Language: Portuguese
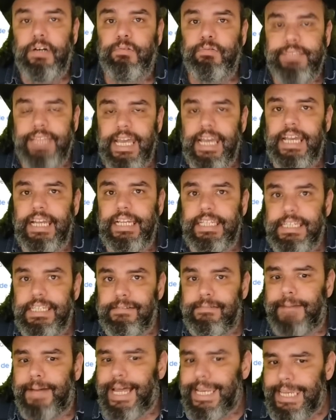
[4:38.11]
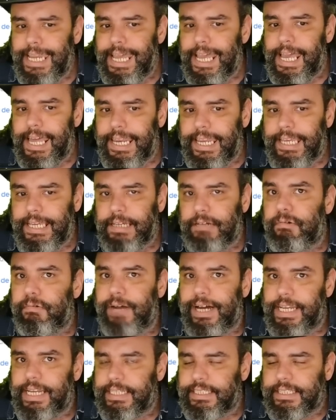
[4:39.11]
um terreninho maneiro, hein? Com
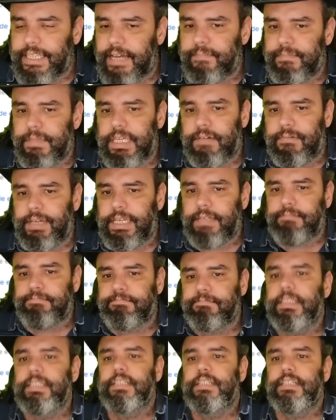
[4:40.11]
40 mil, hein?